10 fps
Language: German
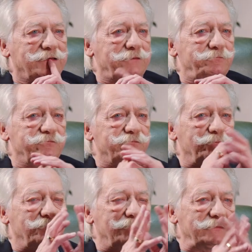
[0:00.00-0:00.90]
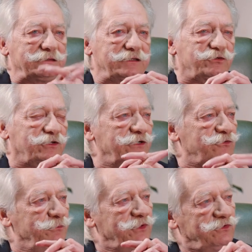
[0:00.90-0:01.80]
Ähm, das klingt
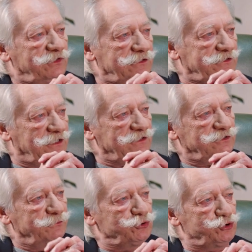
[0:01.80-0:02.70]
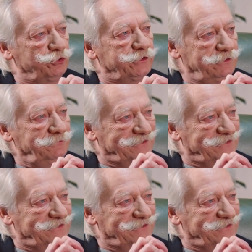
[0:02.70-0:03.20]
so ein bisschen nach der Customer Journey,